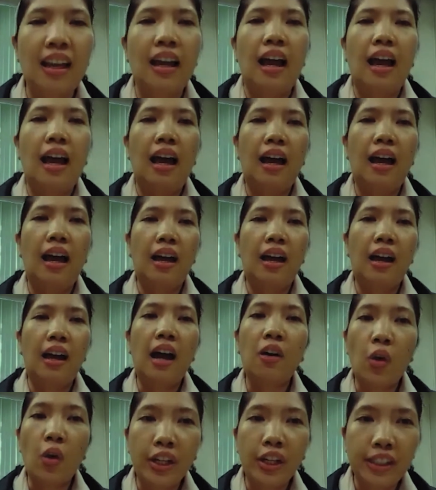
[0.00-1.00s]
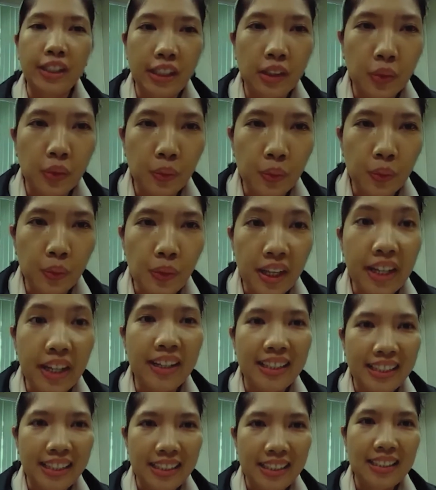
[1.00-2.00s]
uh, according to their
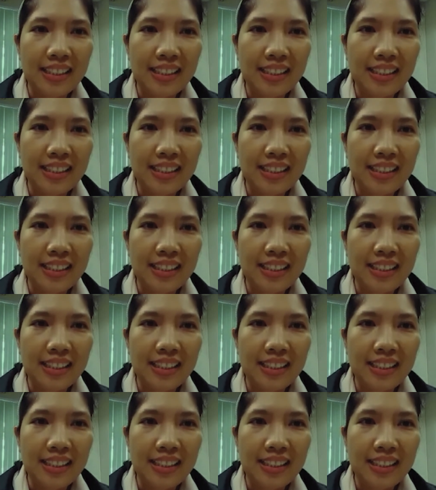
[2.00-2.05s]
needs.